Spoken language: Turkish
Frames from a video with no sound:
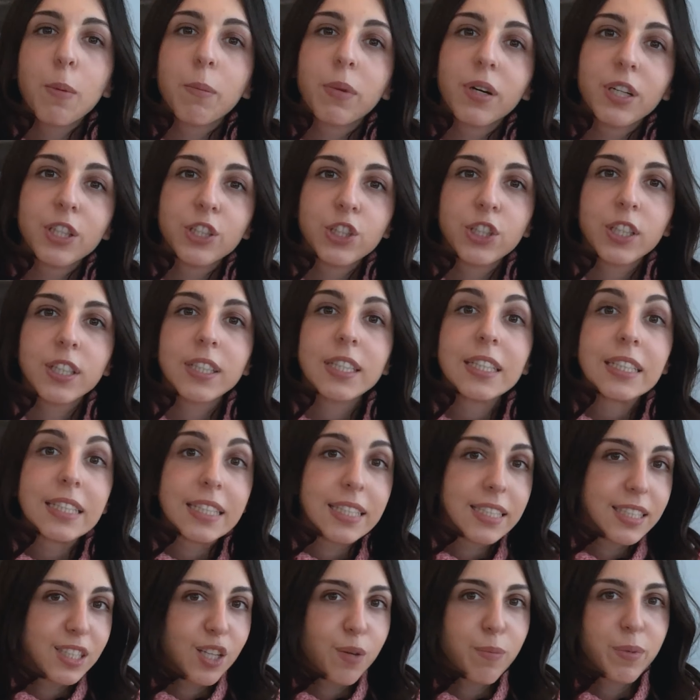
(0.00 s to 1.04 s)
bağışıklık
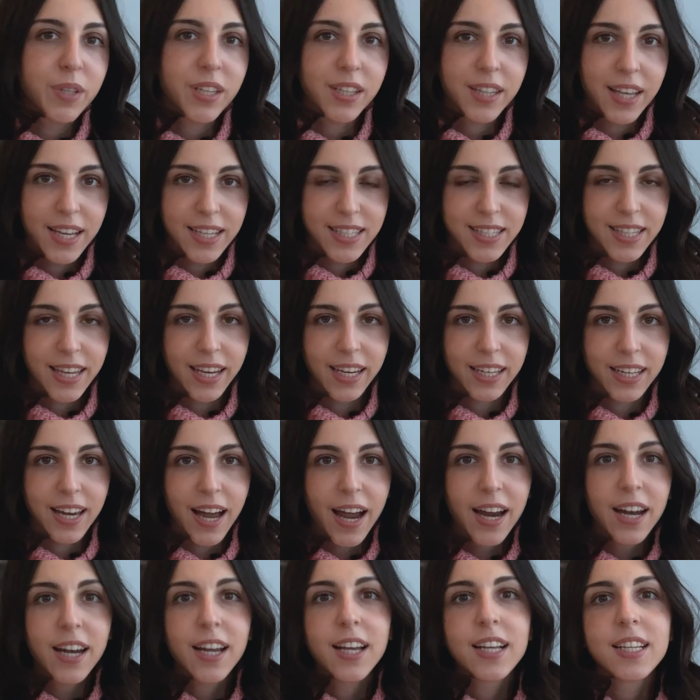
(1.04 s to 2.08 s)
sistemini
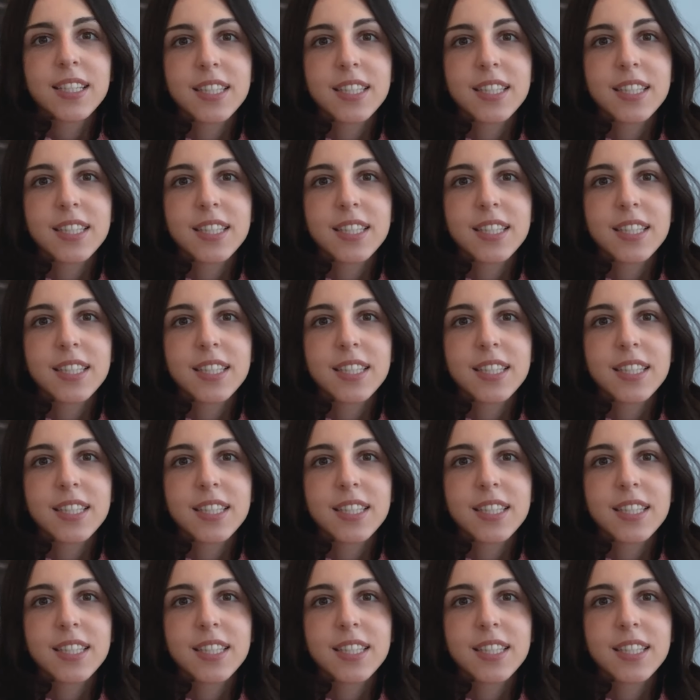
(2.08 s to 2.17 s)
destekler,